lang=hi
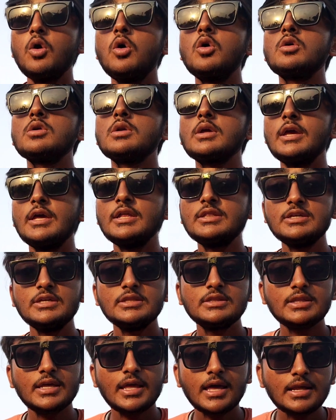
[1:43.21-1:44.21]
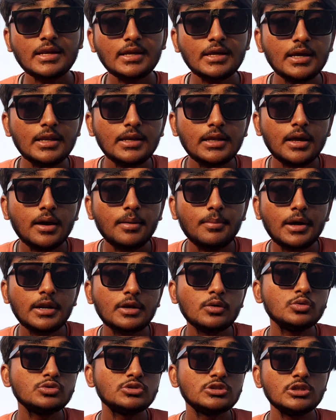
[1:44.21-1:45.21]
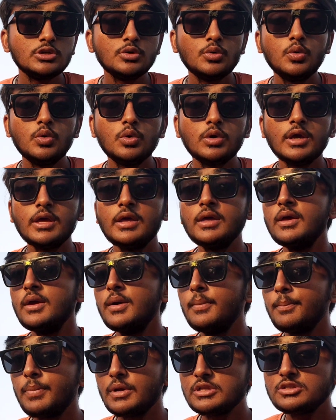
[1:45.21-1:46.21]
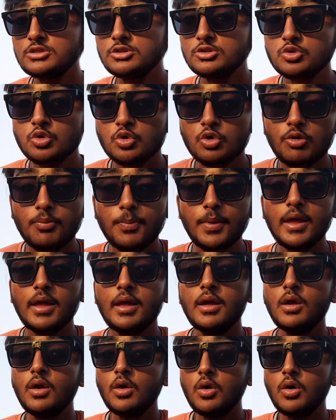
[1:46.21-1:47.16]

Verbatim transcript: और खेत की तैयारी के लिए हमारे को चाहिए होंगे पच्चीस सौ रुपये